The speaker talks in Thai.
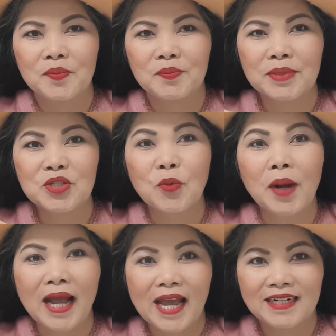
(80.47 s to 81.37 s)
ประสบ
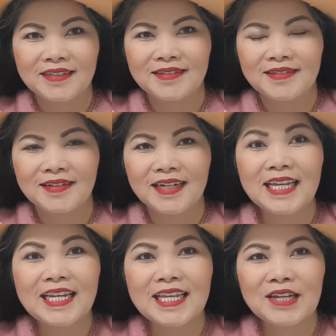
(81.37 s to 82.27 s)
การณ์
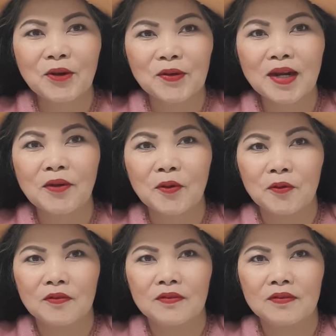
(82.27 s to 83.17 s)
ดีๆของเรา
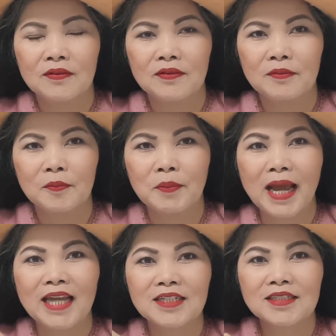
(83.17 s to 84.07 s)

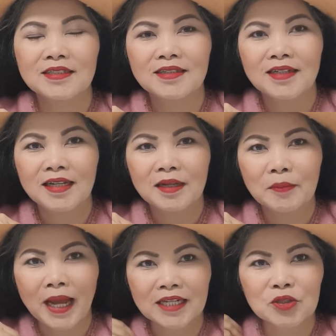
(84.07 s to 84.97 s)
ผ่าน
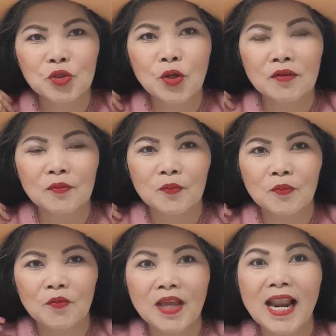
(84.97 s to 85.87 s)
ผ่านช่วง
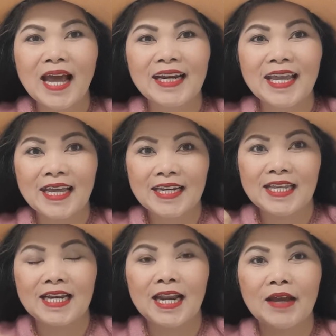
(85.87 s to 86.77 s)
เวลาในอ
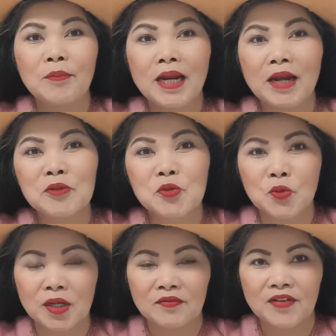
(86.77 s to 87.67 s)
ดีตแล้วมาเล่าสู่
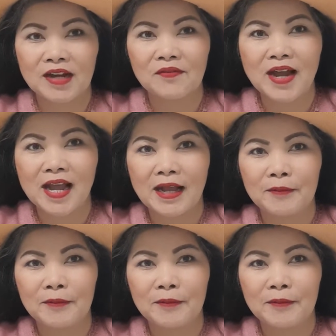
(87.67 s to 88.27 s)
กันฟังว่า